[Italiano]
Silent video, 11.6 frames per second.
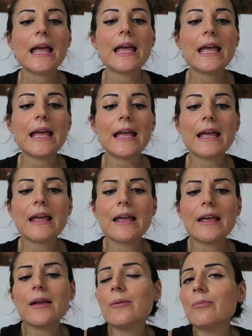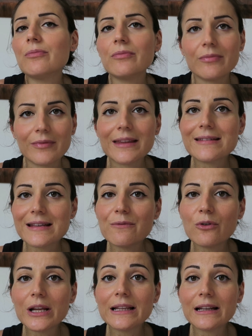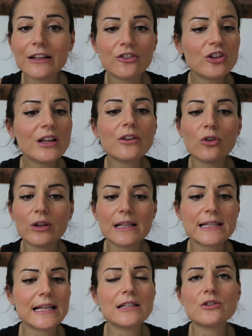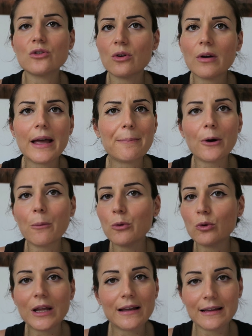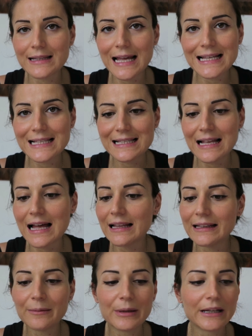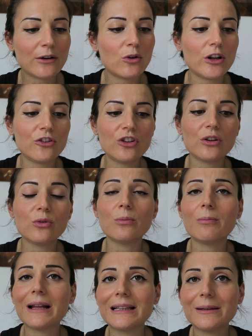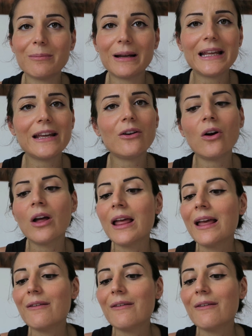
Eh, se volete leggetelo nel senso è proprio da, da, estate perché lo leggete in un battibaleno